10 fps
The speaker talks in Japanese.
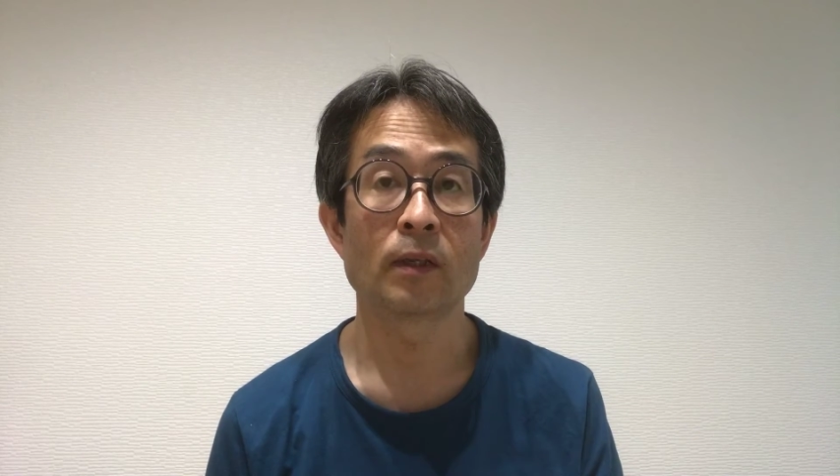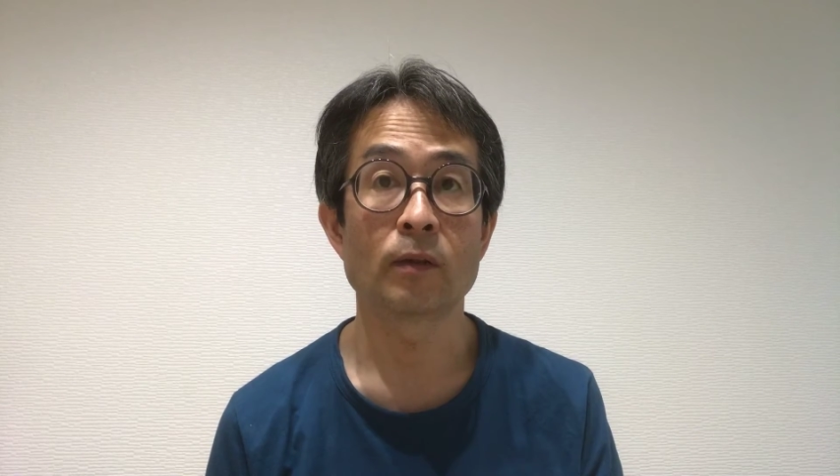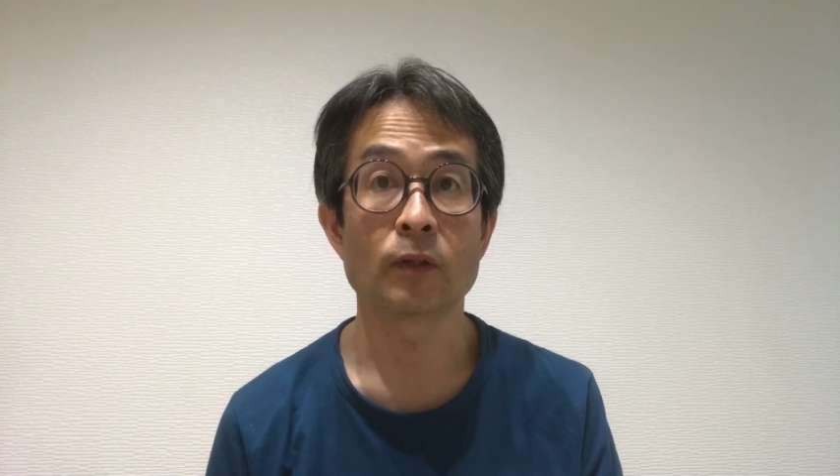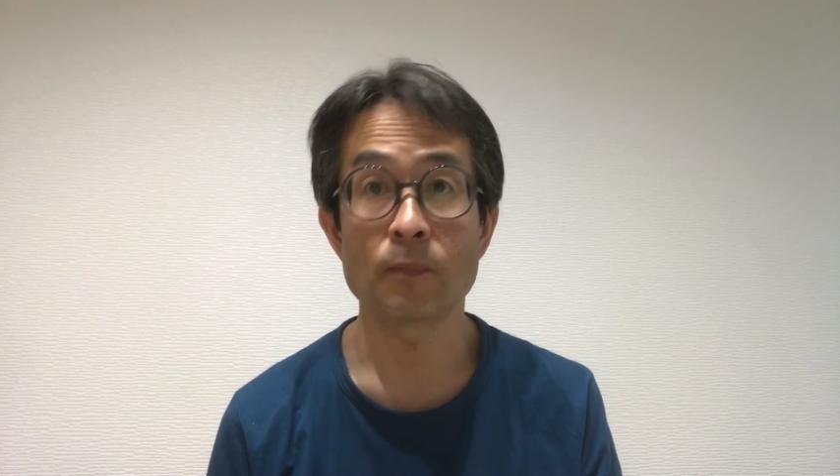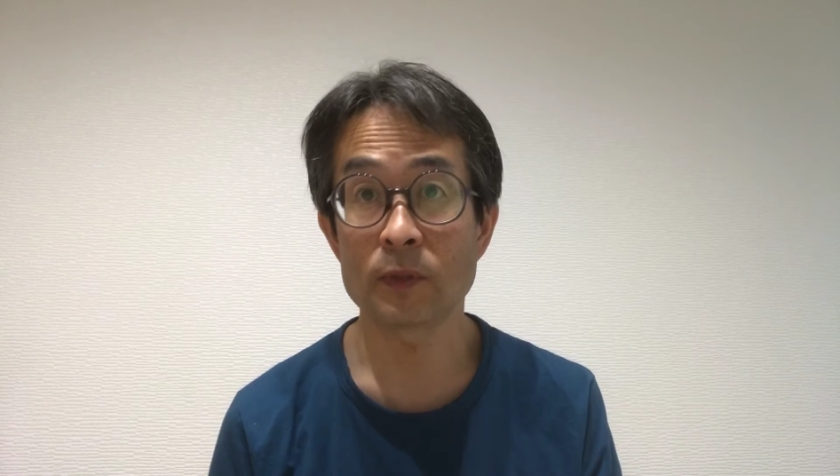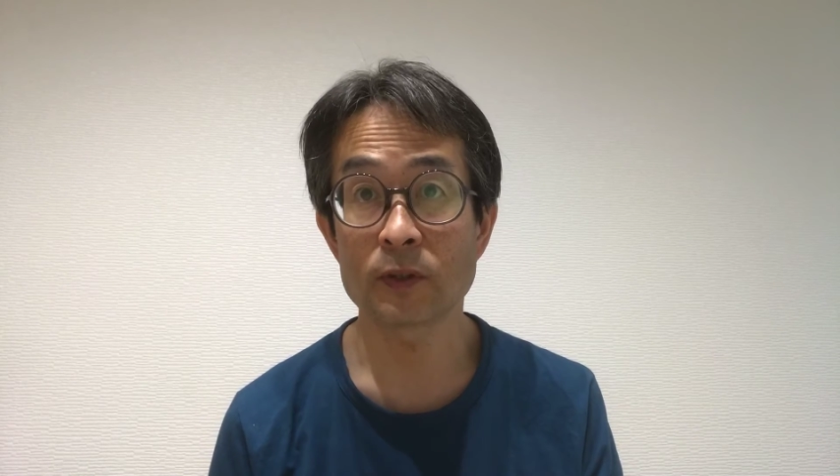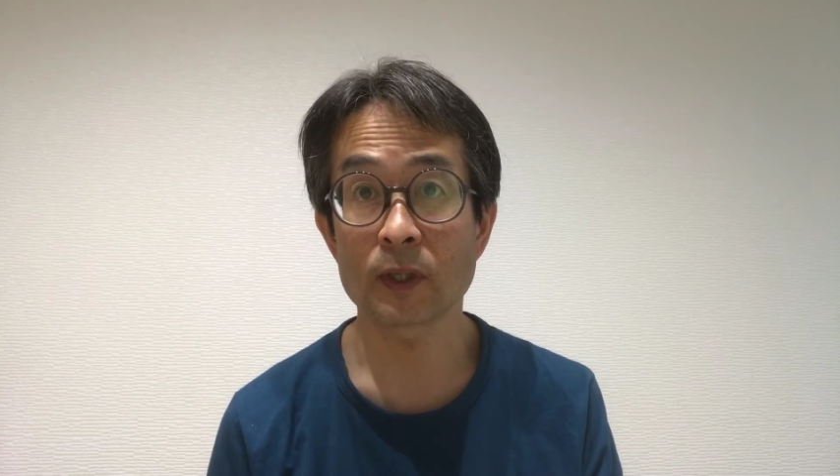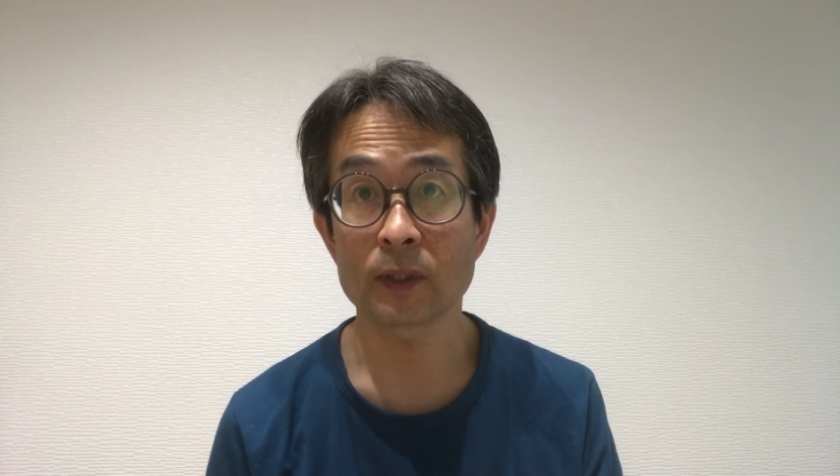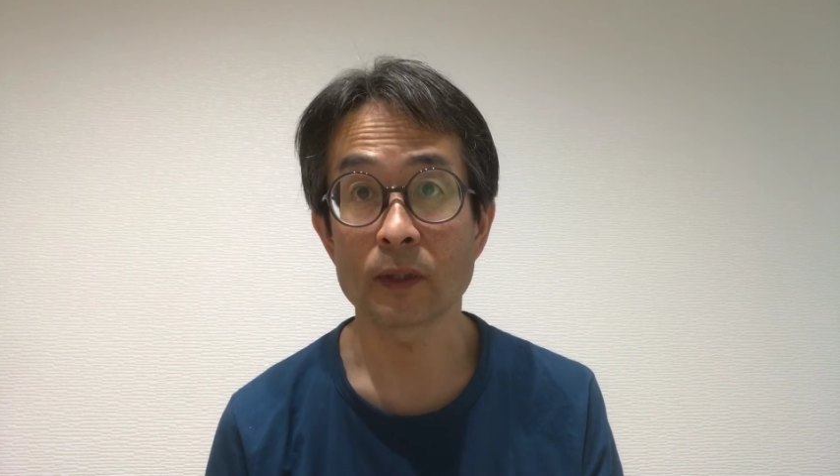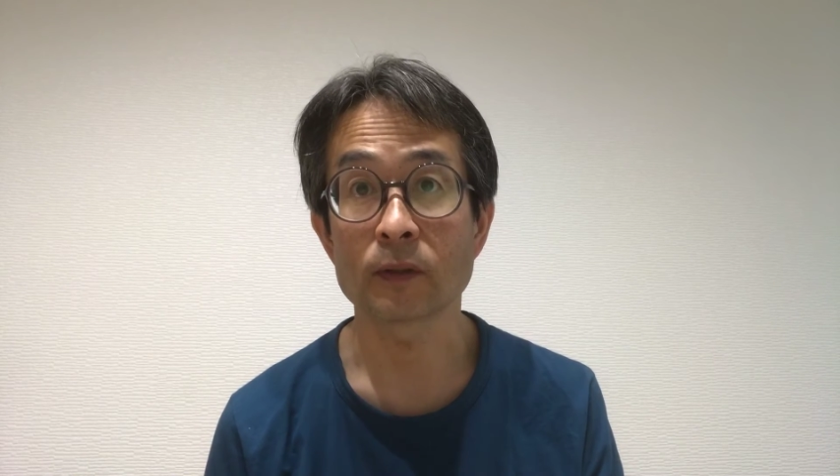絶筆
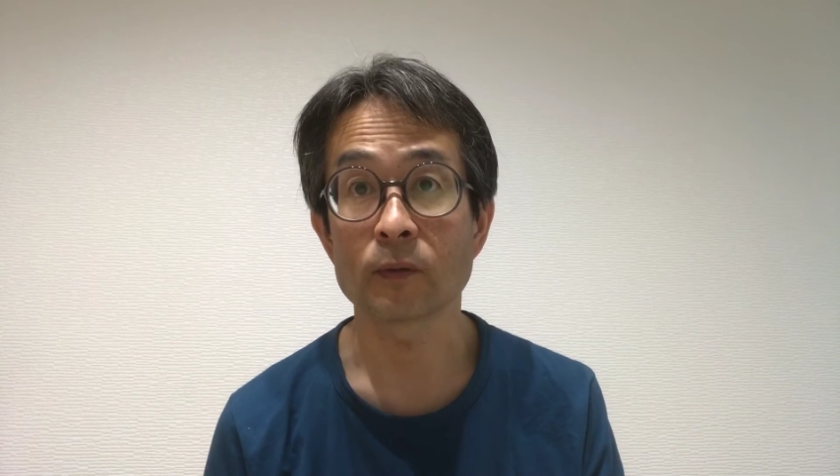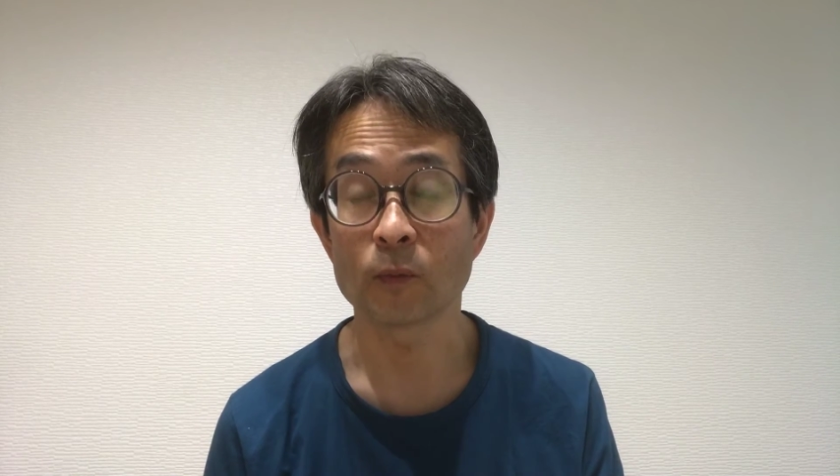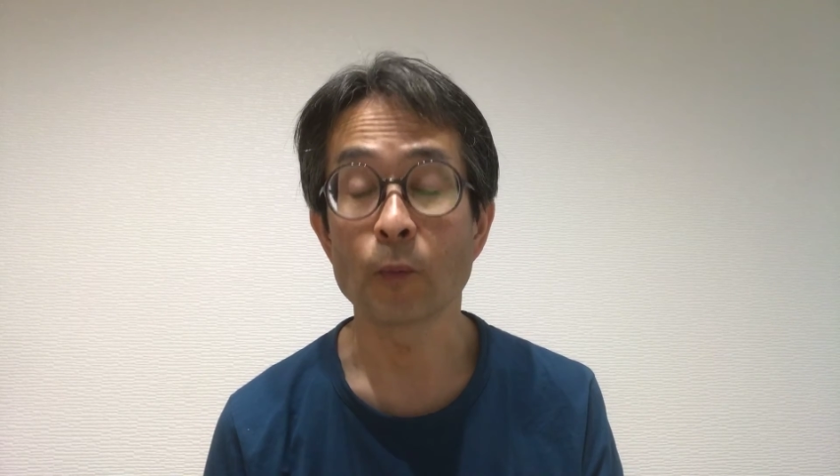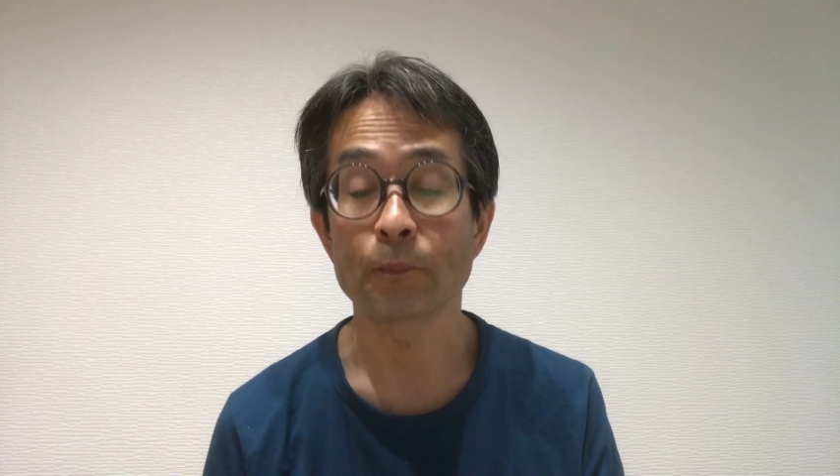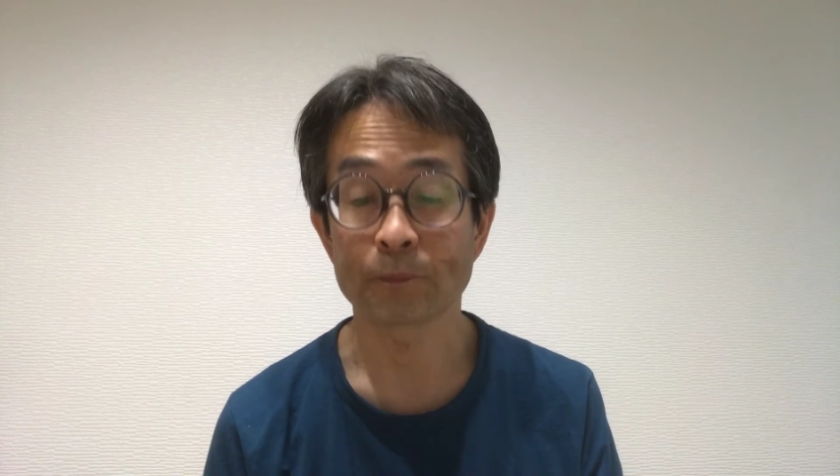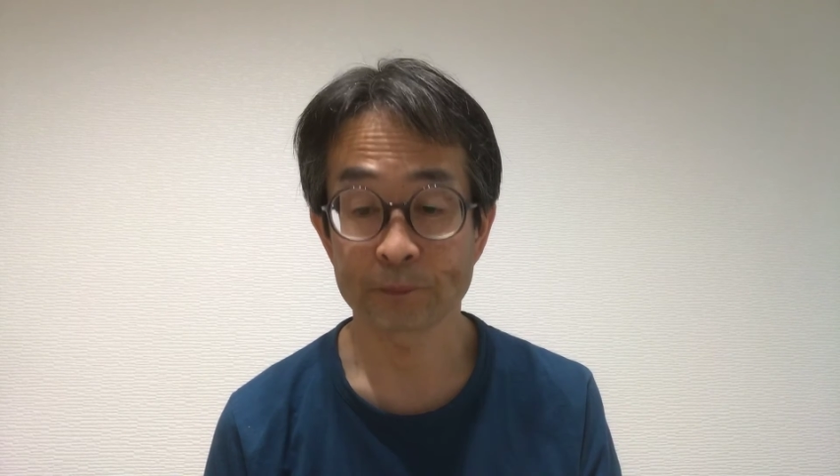だったんですけど